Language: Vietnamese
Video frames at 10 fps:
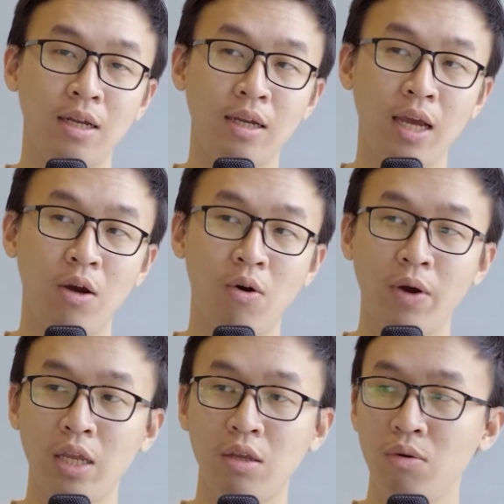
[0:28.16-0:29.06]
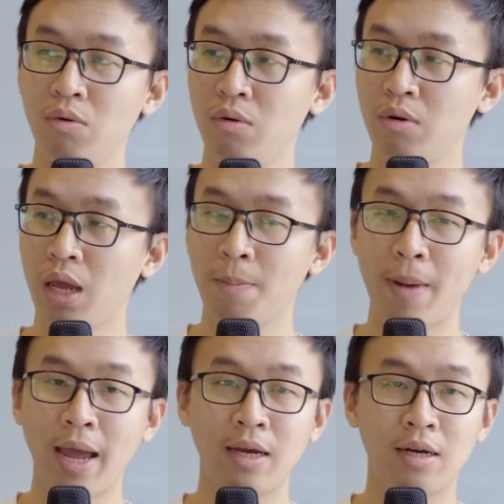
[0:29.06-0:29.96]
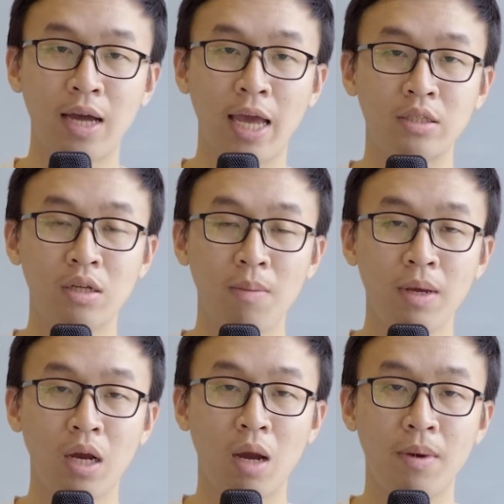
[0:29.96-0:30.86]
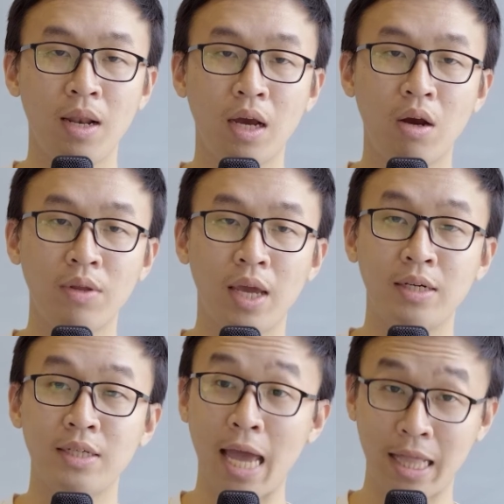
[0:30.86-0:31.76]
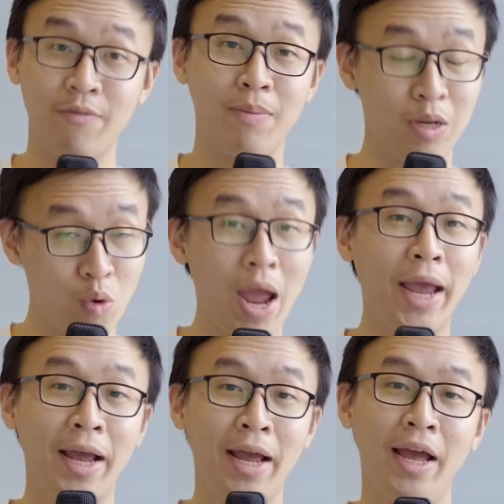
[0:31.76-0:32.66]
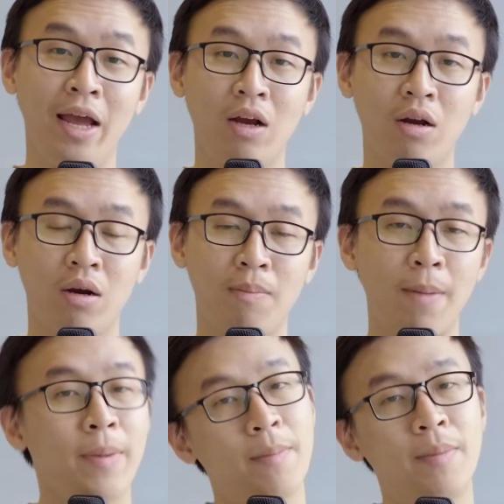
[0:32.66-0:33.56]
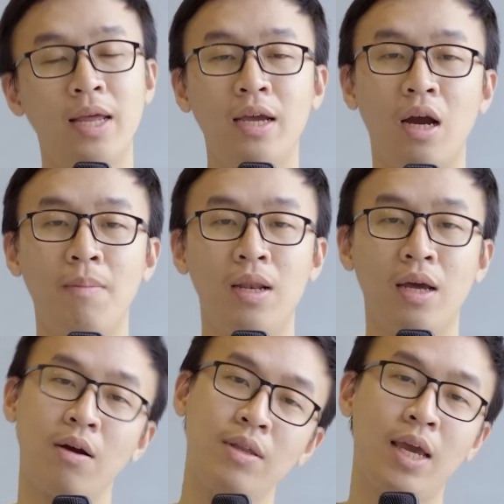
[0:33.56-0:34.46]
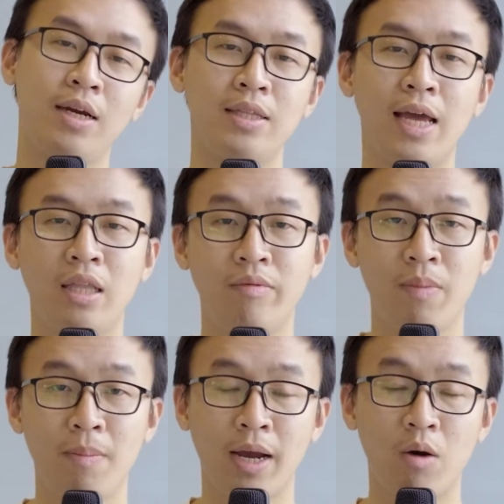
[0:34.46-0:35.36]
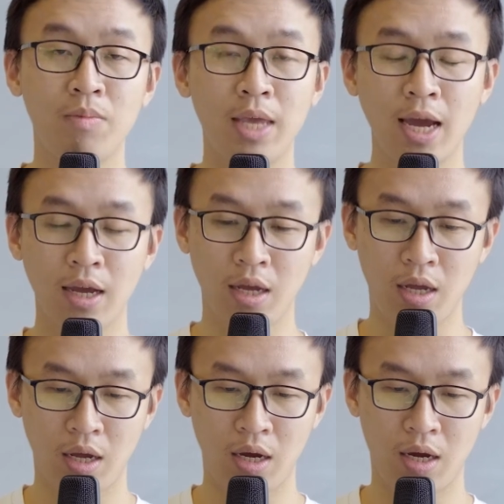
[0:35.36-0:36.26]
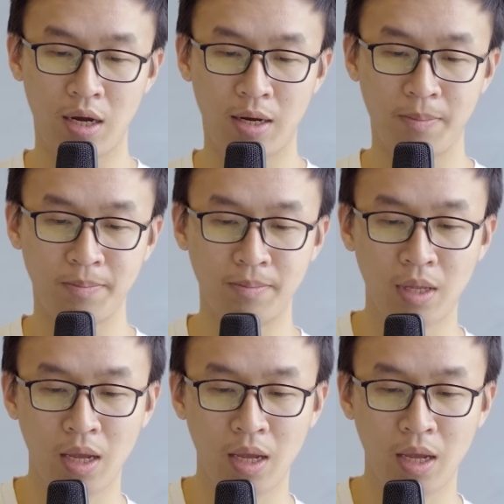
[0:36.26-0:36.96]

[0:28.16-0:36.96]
các cô các chú các bác uh, hàng xóm hay gọi mình là con nhà người ta tại vì mình ngoan còn ba mẹ mình hay gọi mình là con nhà người ta tại vì ba mẹ không chắc um,